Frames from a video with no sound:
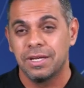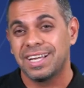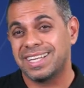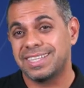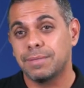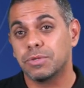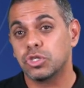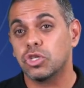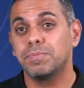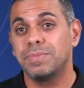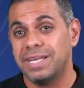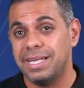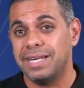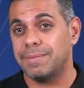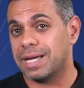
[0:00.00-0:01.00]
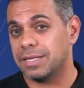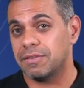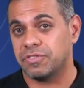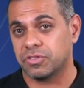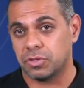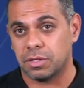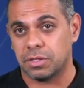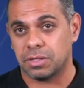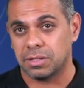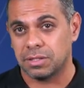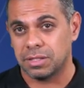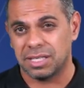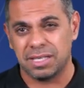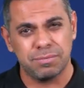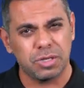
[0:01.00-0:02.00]
كانت الماتشات بالليل بعد الفطار
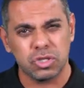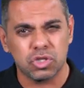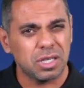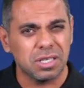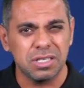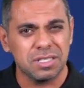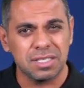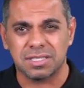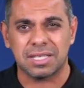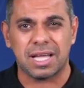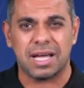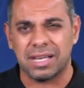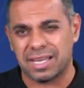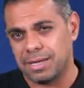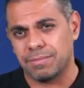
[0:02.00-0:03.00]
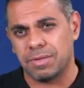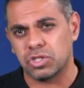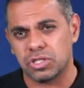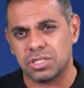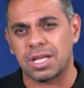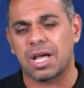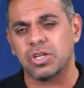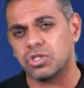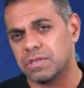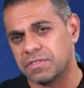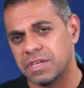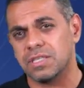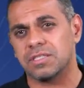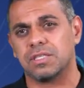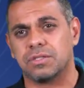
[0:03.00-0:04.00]
كان الماتش خلص الساعه كان الماتش الساعه 10 خلص